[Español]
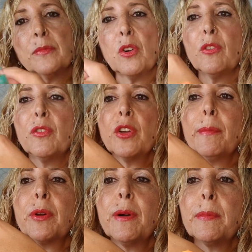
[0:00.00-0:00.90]
Os voy
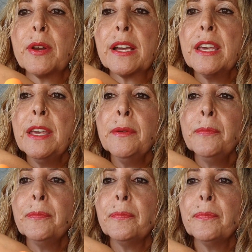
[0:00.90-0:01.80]
a probar por aquí
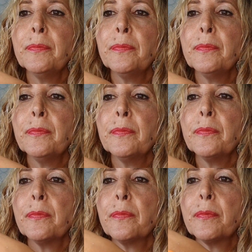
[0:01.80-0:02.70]

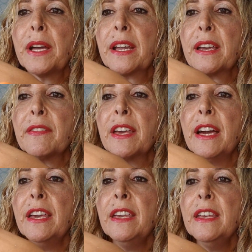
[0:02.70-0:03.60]
para que
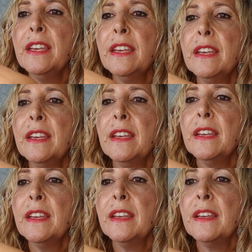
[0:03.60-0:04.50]
veáis.
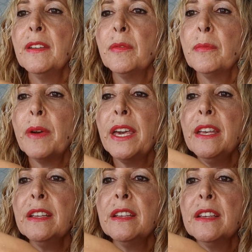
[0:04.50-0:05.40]

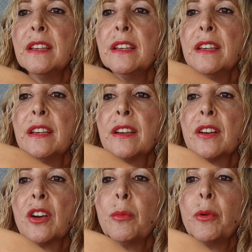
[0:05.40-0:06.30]
¿Veis
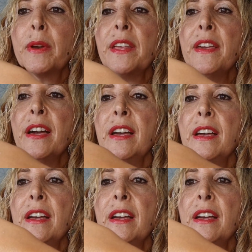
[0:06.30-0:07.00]
cómo brilla?